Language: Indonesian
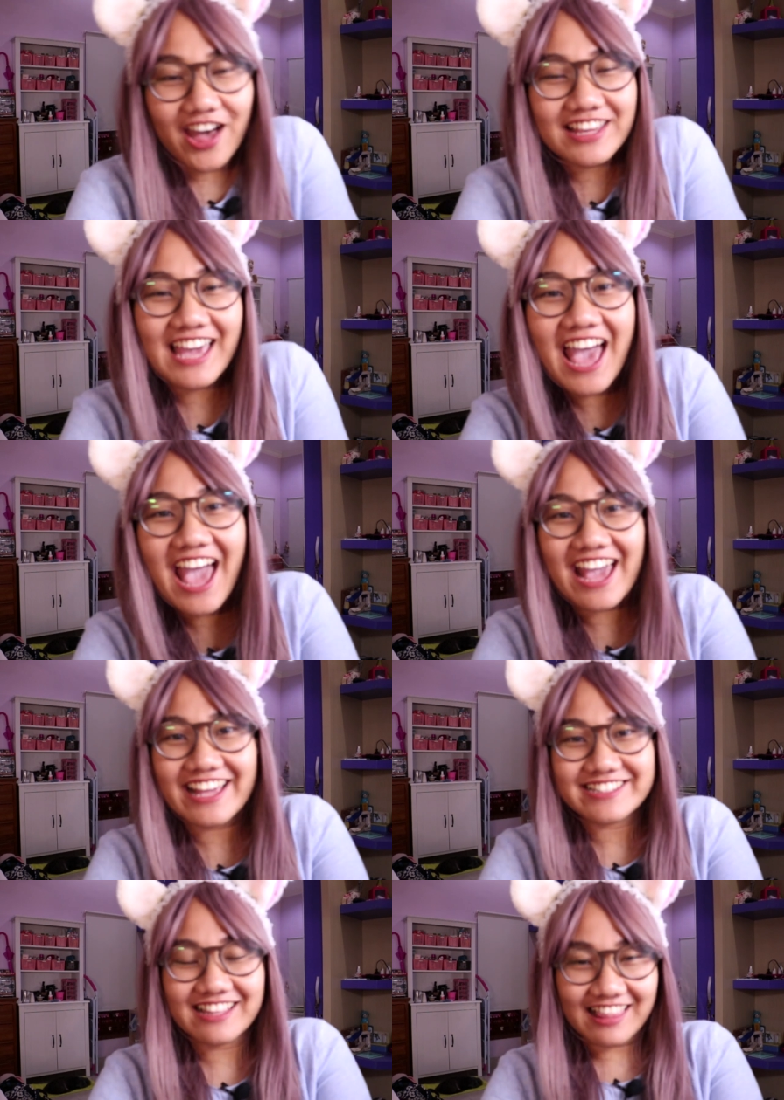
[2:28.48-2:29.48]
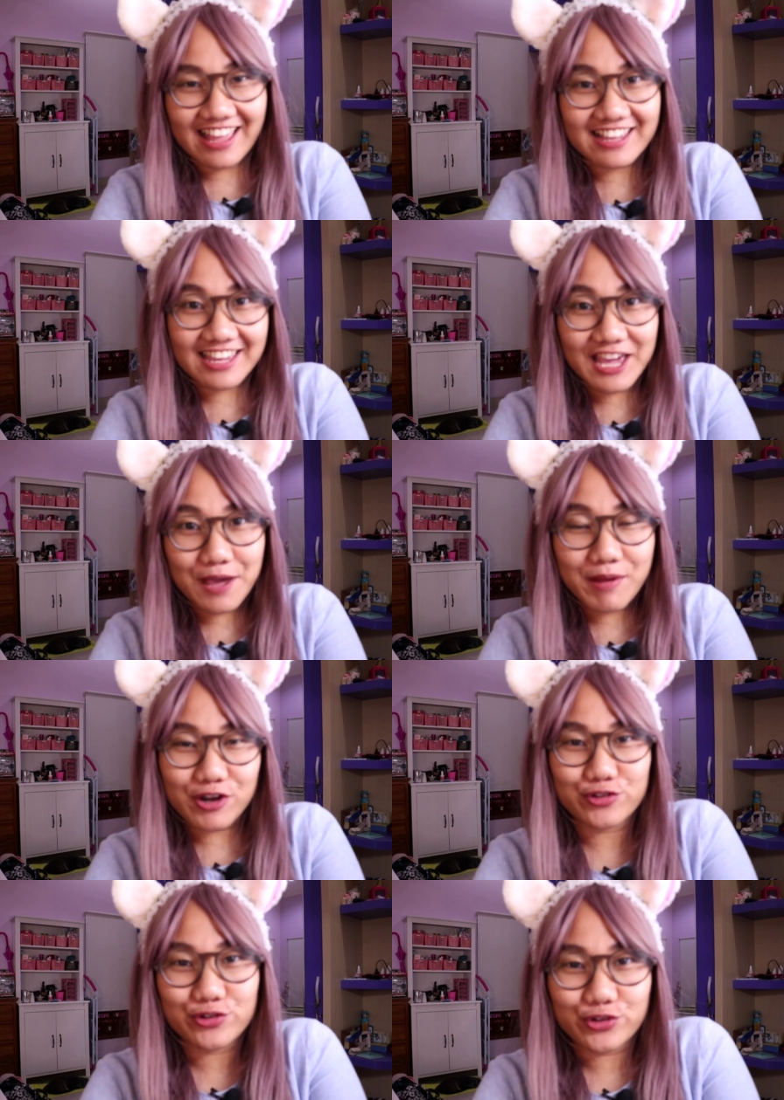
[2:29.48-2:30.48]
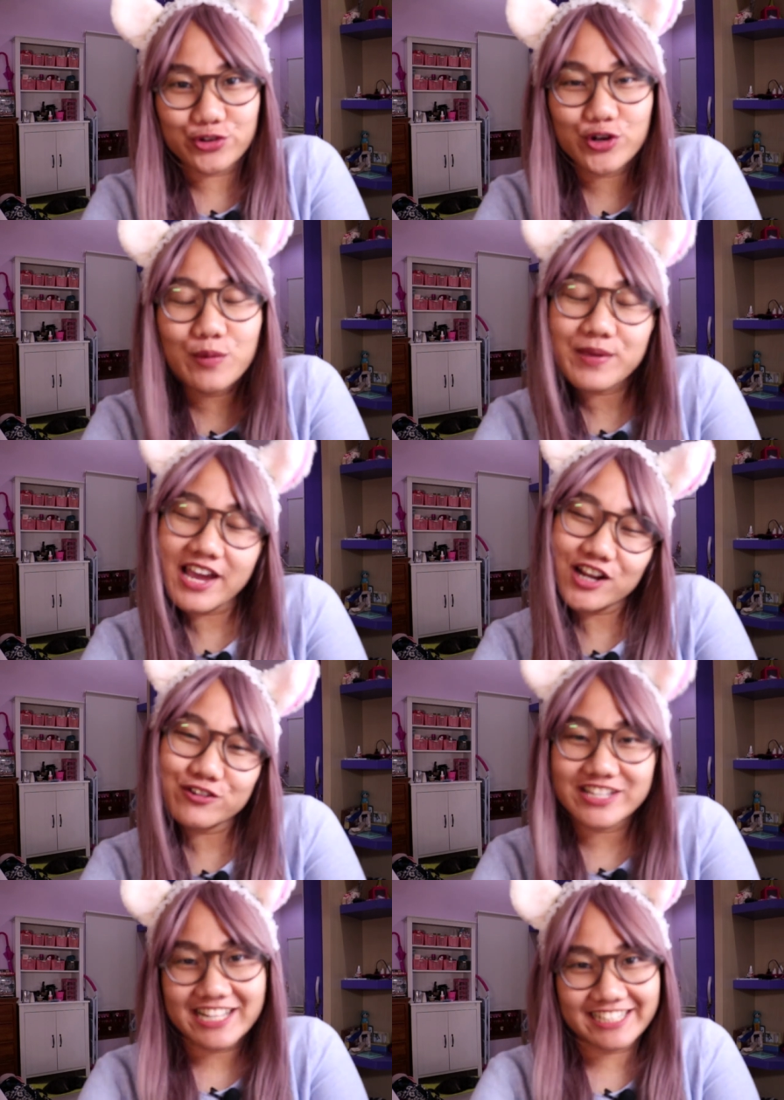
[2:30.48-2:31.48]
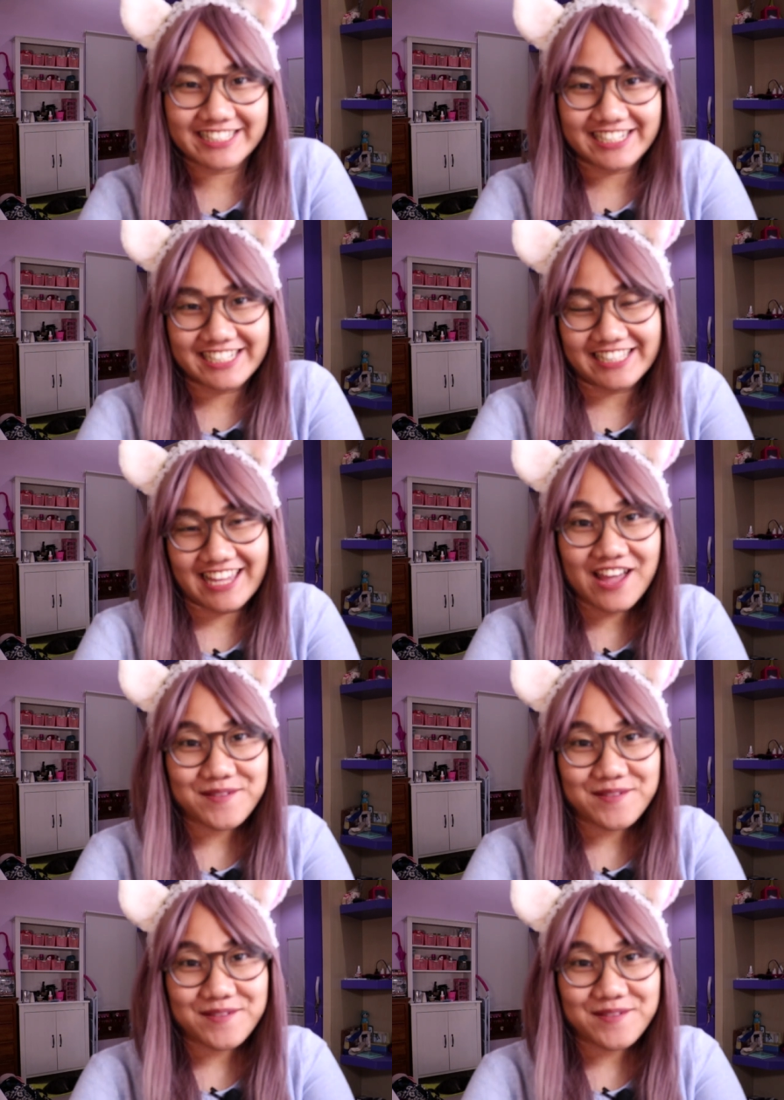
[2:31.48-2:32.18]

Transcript: Oke, okay, selagi menunggu, biar aku jelaskan sedikit ya.